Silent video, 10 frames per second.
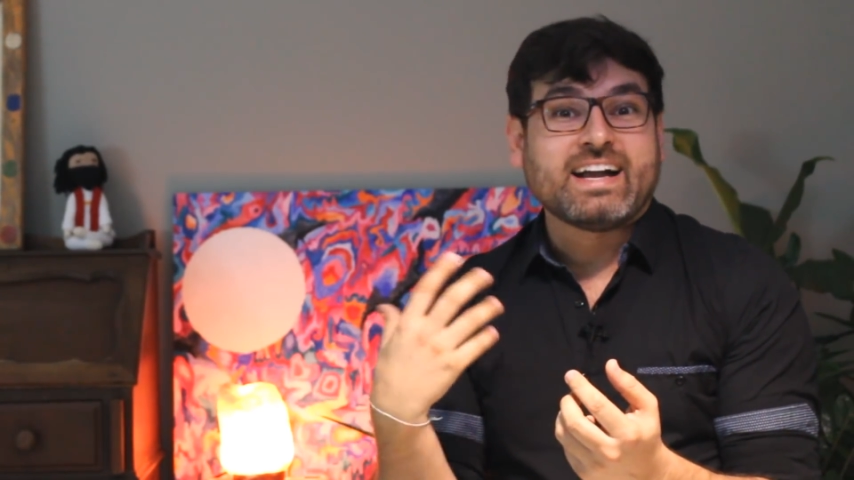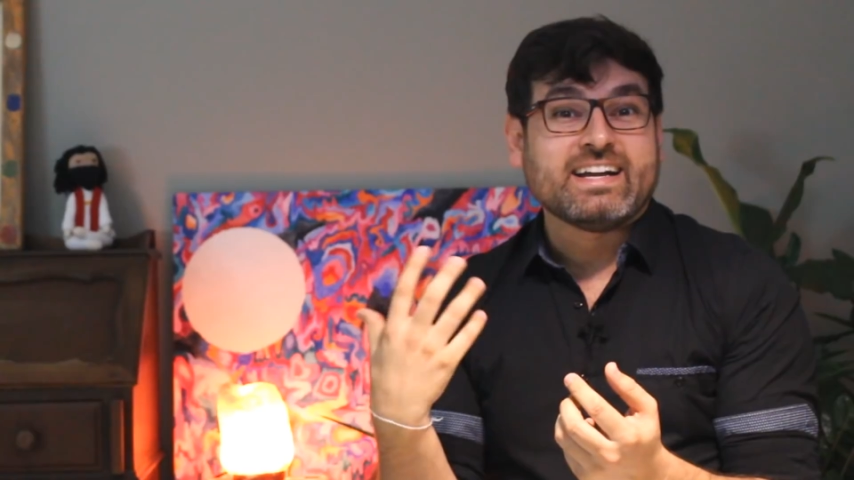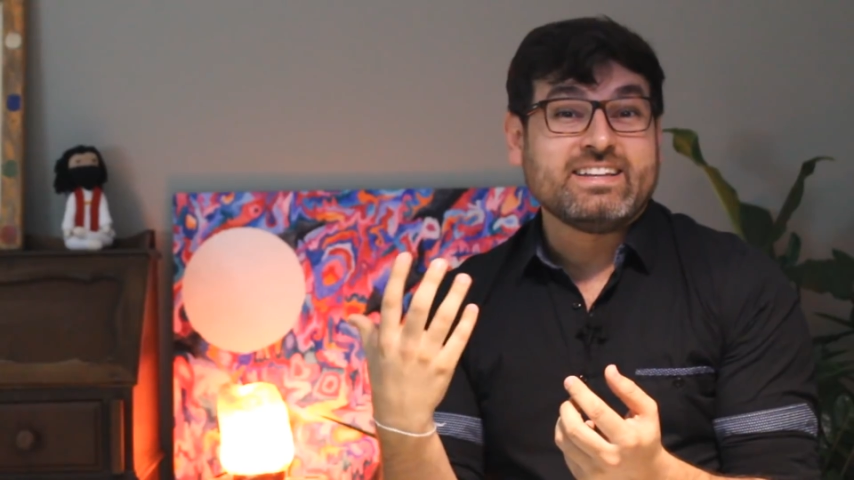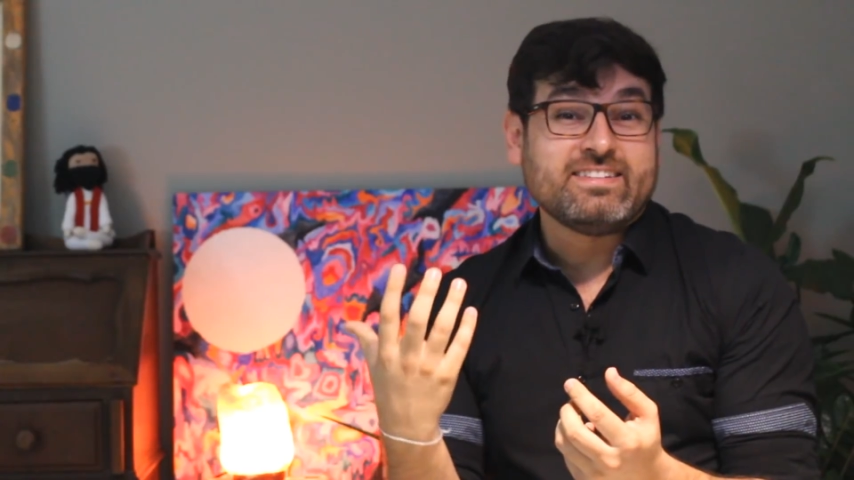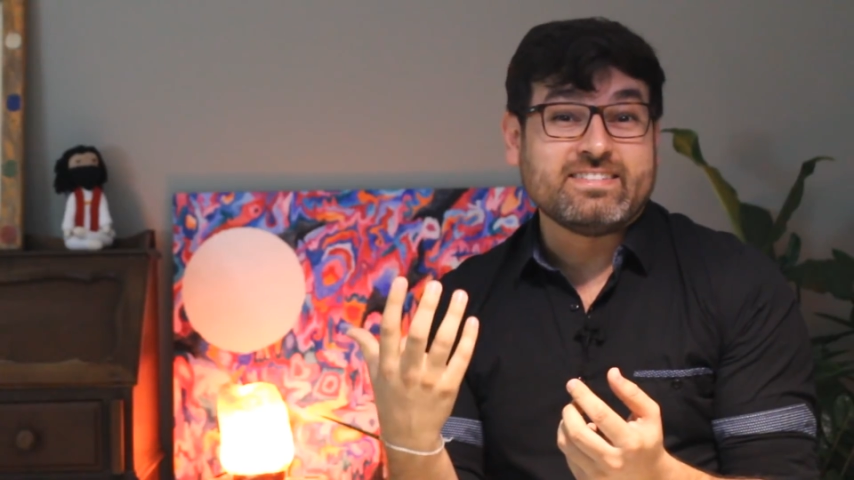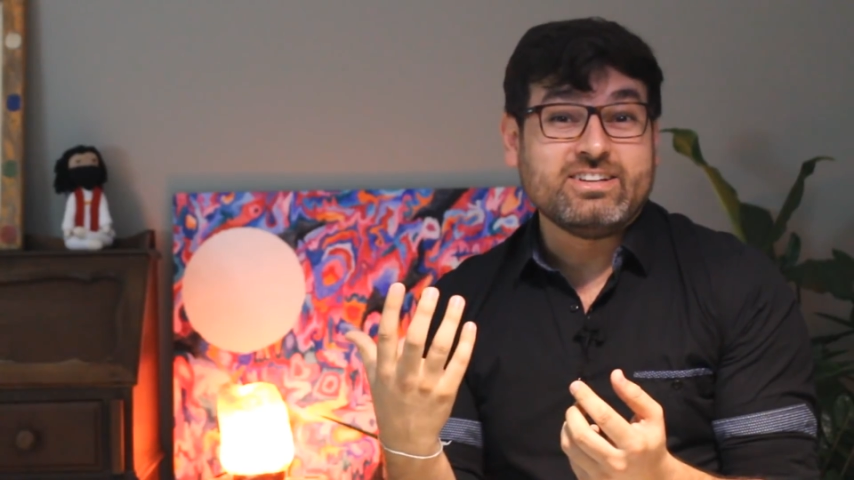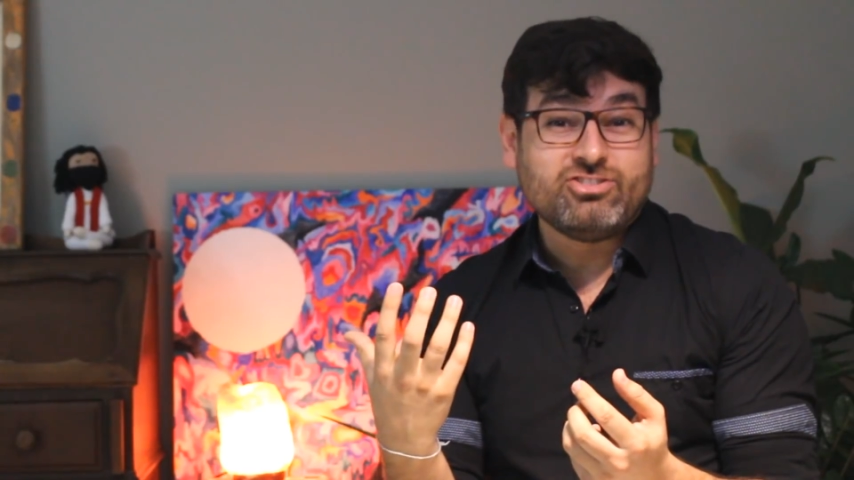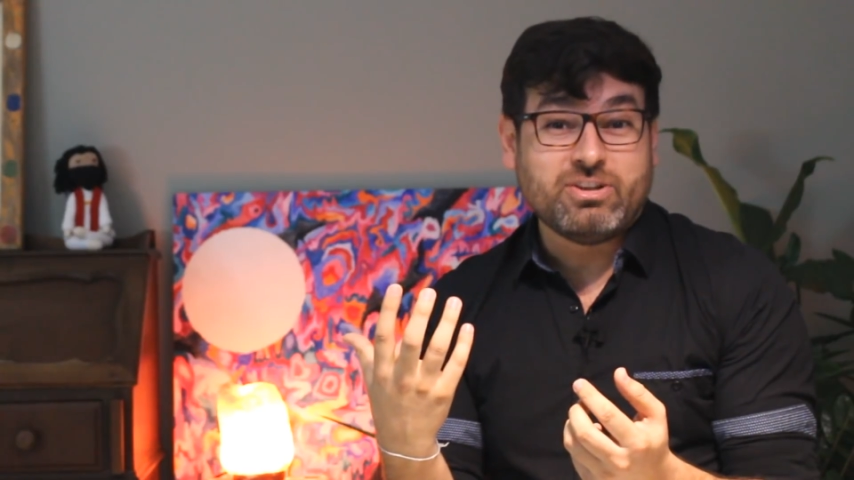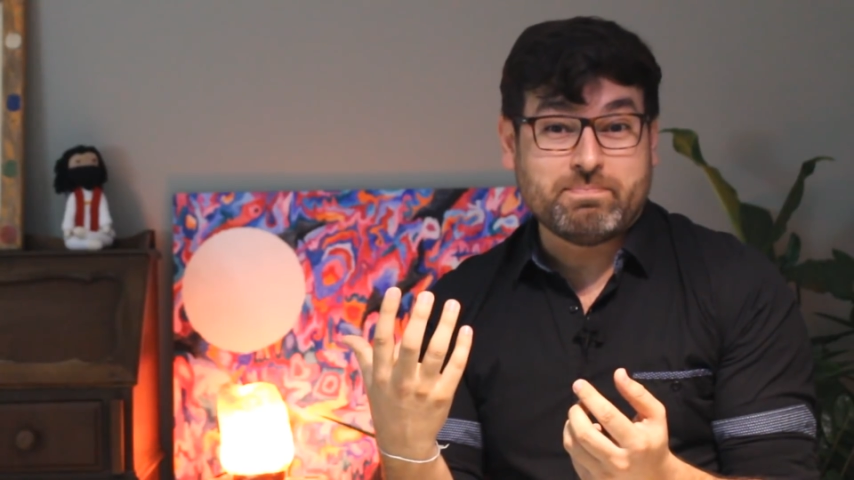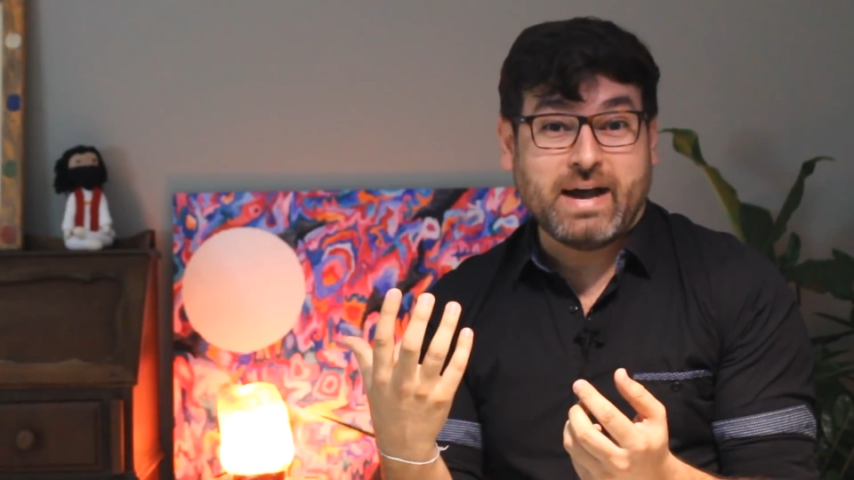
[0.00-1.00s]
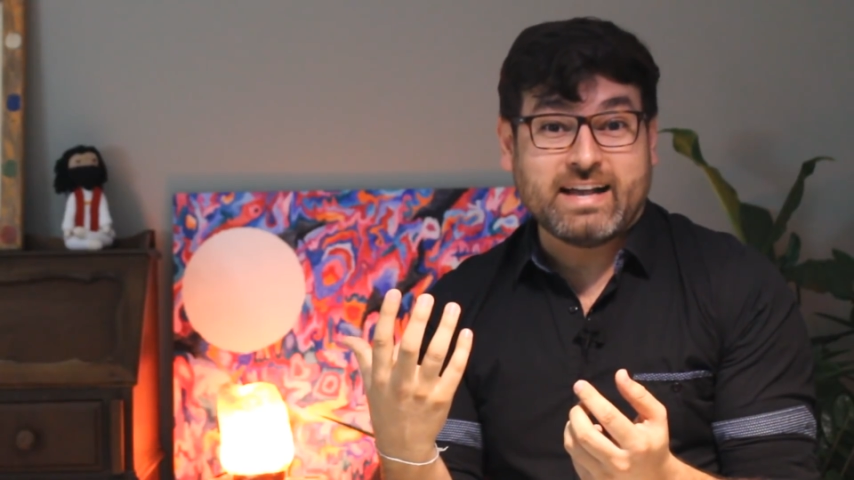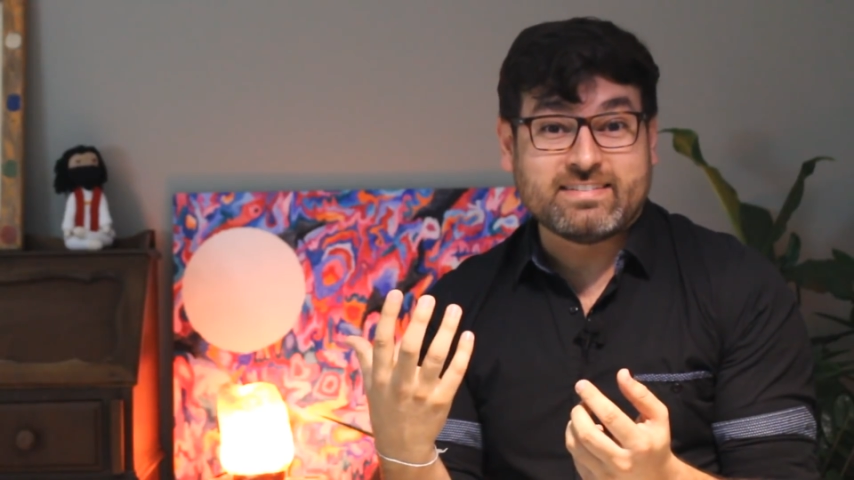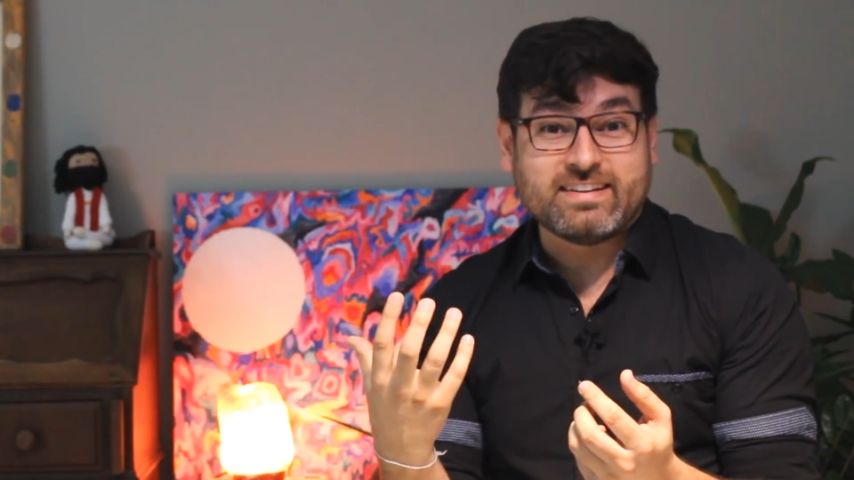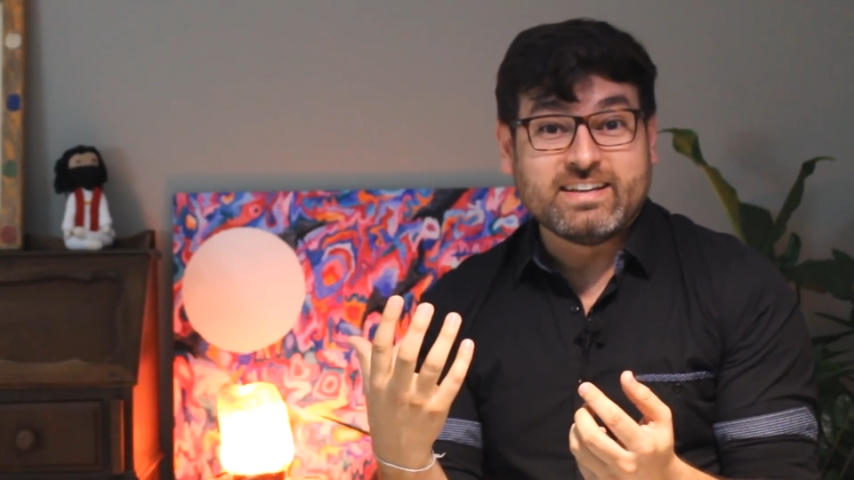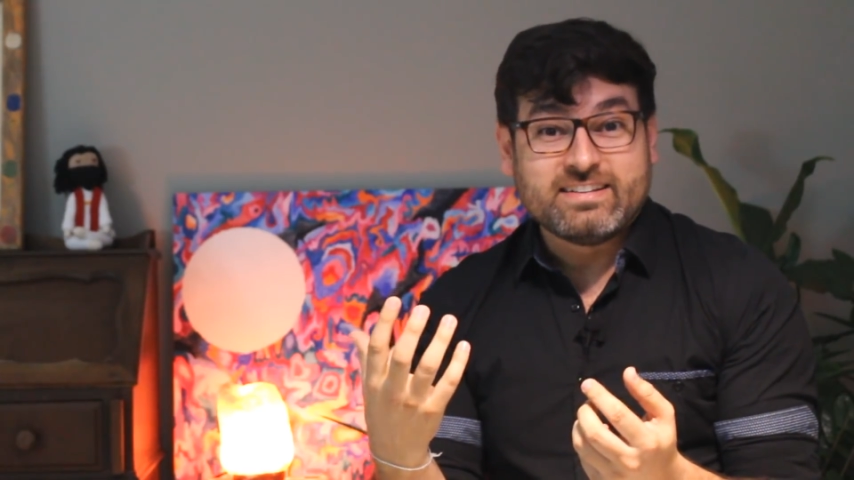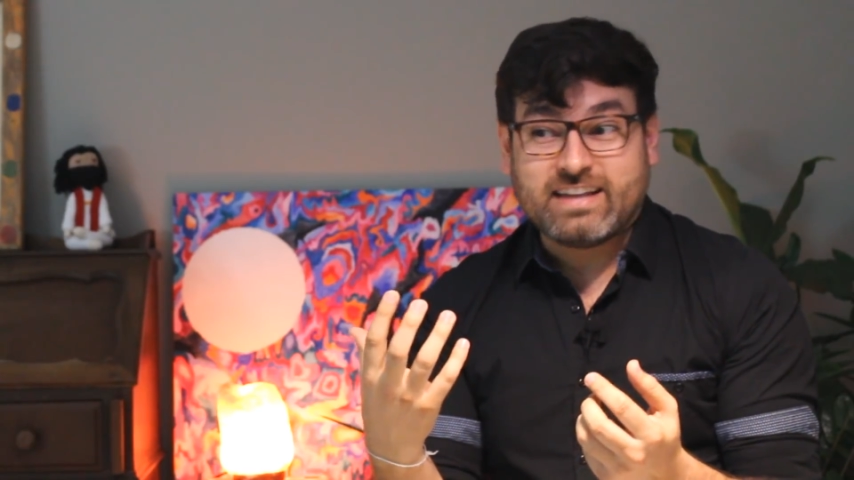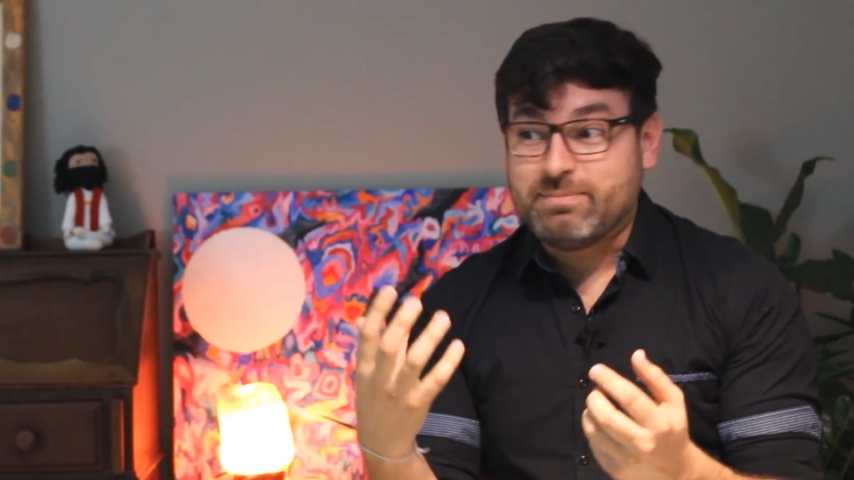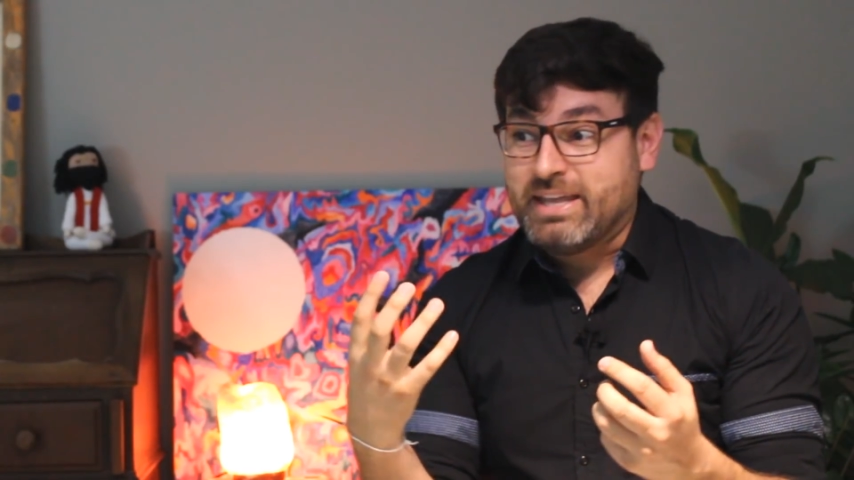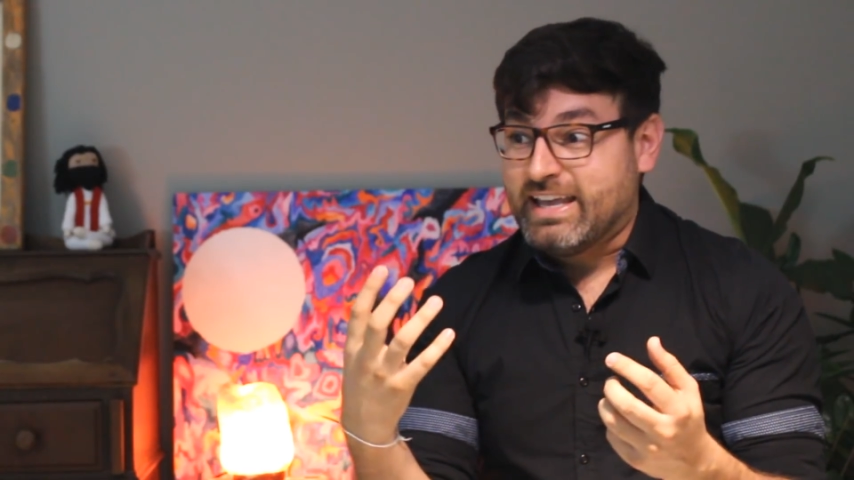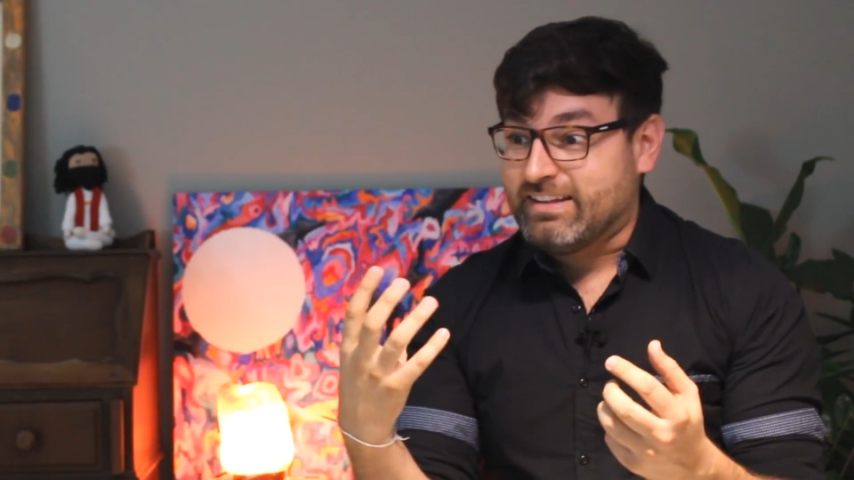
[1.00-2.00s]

cada instante que passa, sabe?